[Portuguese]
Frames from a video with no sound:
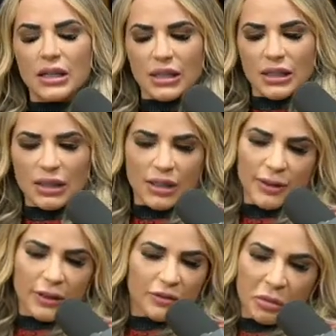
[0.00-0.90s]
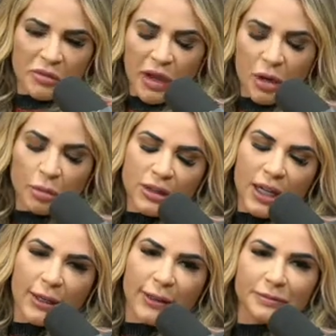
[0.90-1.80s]
E vamos ver como
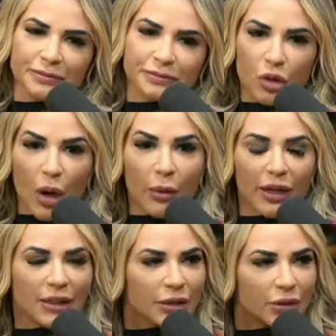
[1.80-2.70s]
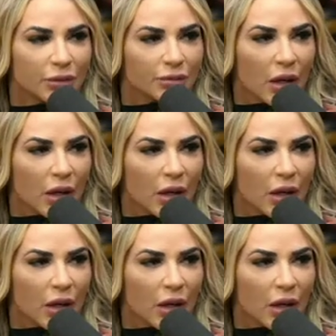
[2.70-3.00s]
tá, né? Tô aguardando.